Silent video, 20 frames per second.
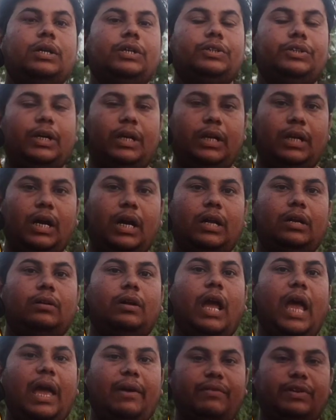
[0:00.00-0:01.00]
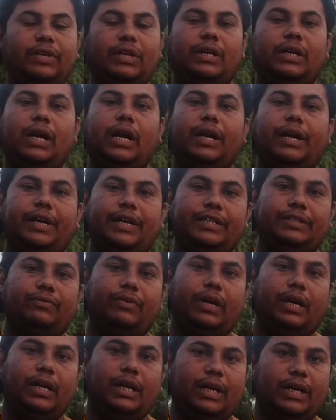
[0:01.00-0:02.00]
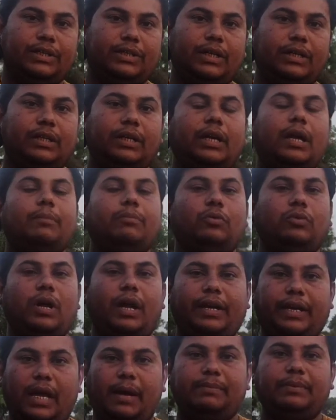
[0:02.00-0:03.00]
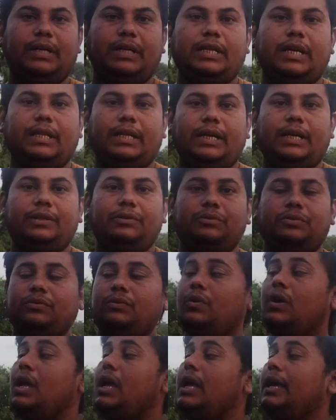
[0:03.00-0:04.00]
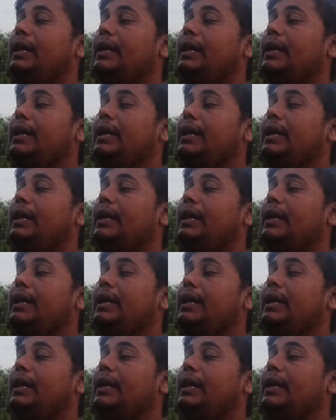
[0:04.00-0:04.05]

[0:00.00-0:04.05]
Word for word: श्रृंगार हैवी श्रृंगार ड्रेस वगैरह कर सकते हैं पूरा गैप दिया जाता है दोस्तों